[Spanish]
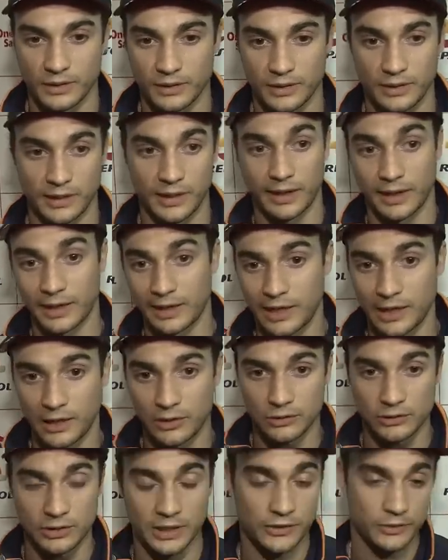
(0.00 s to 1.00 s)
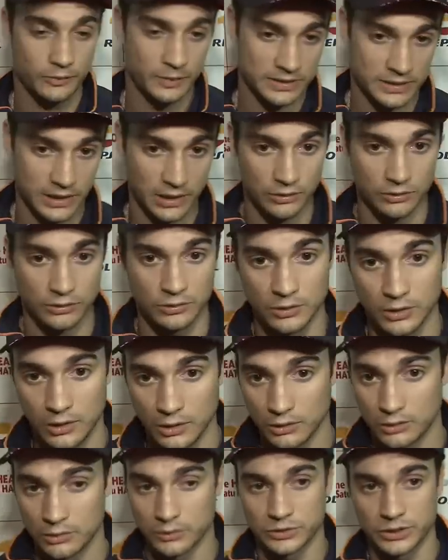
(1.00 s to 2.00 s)
arreglarlo. El año pasado,
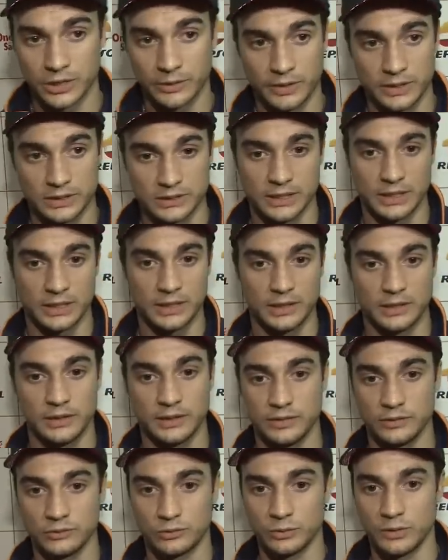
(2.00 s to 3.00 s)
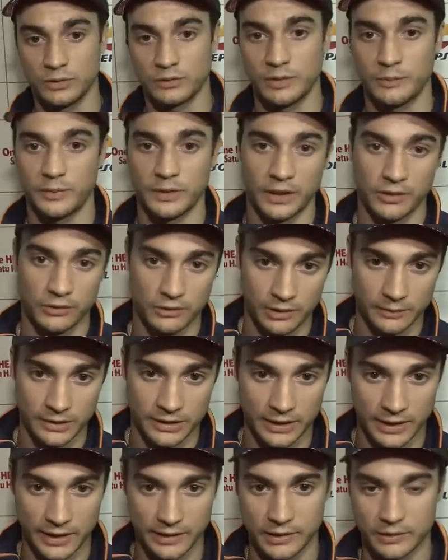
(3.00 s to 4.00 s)
como sabéis ya, tuve una operación a
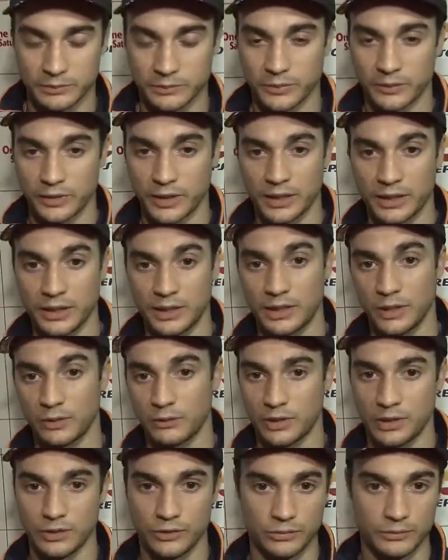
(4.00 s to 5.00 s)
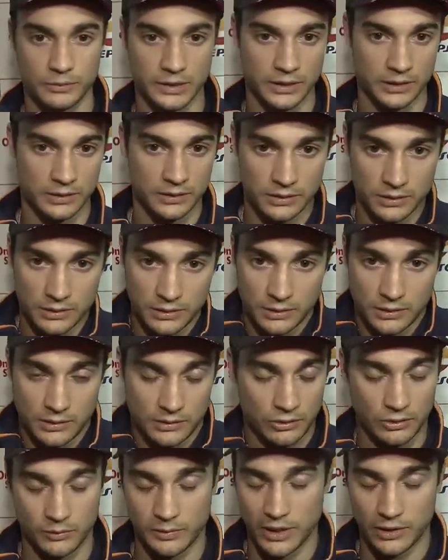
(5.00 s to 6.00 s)
mitad de temporada, la cual no me
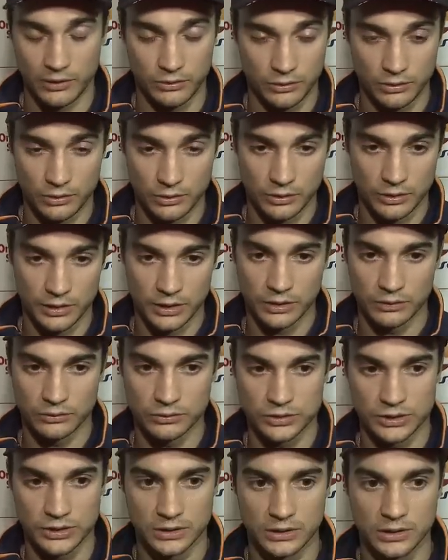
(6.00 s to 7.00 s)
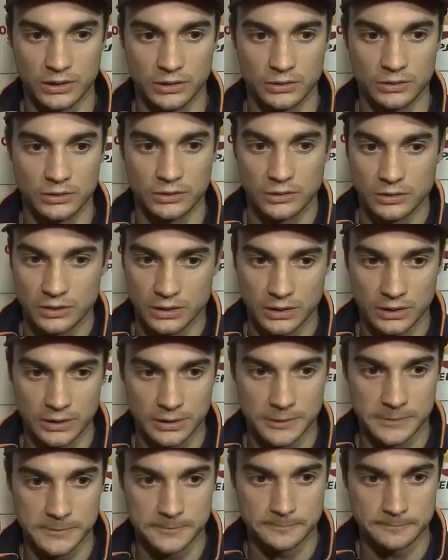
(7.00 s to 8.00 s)
no me ayudó en ningún sentido.
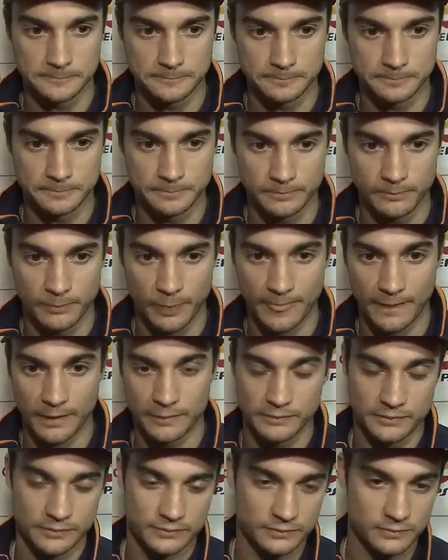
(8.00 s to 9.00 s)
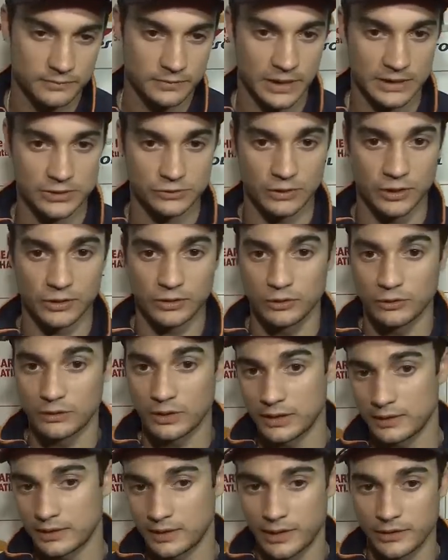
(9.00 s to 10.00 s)
Em, mm, la situación
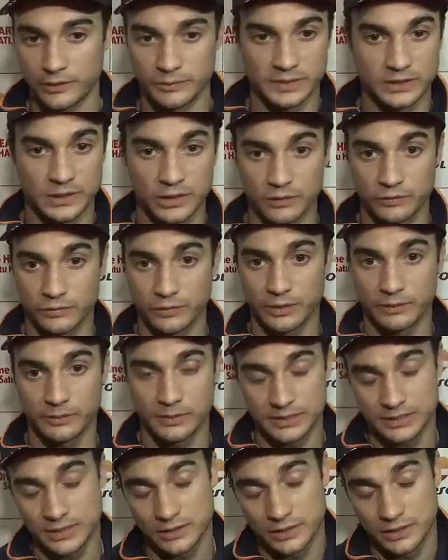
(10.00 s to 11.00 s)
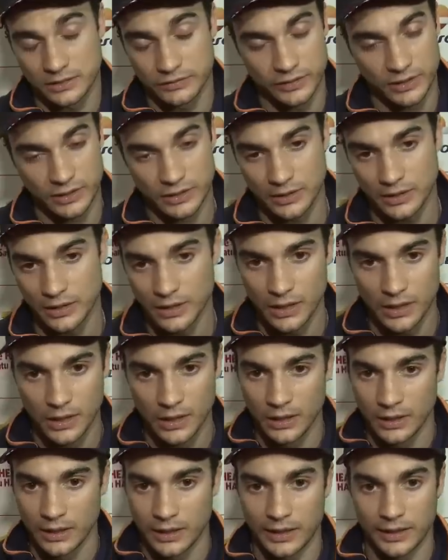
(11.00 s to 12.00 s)
durante el año pasado fue bastante difícil,
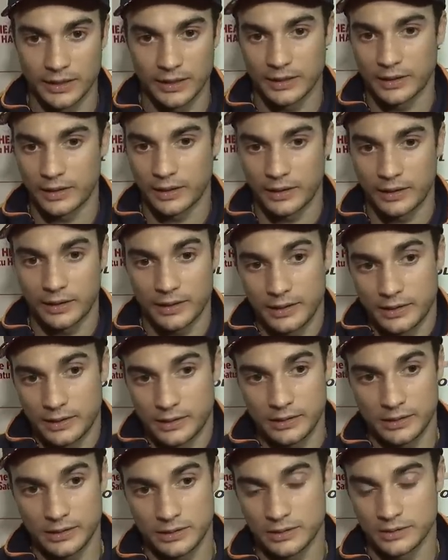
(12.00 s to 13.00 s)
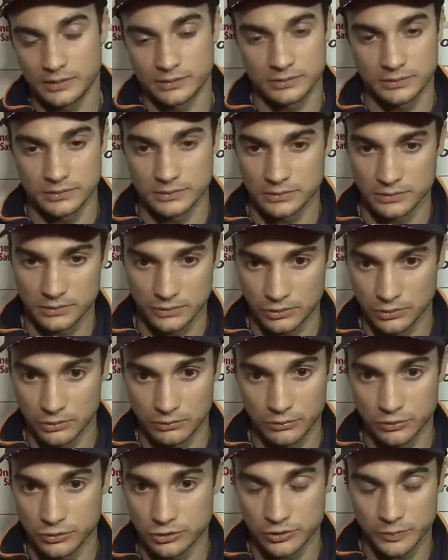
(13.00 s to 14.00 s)
cada carrera con
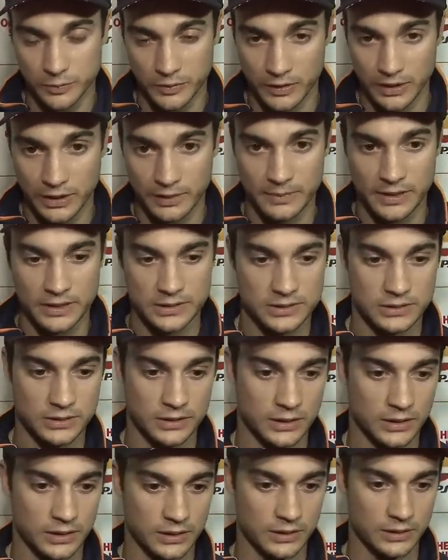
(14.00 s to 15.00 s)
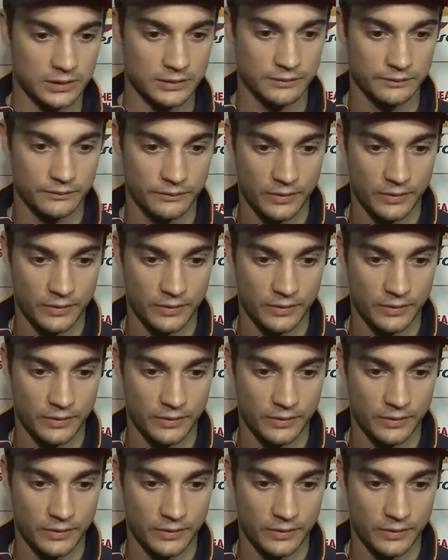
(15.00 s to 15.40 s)
muchos problemas. Eh,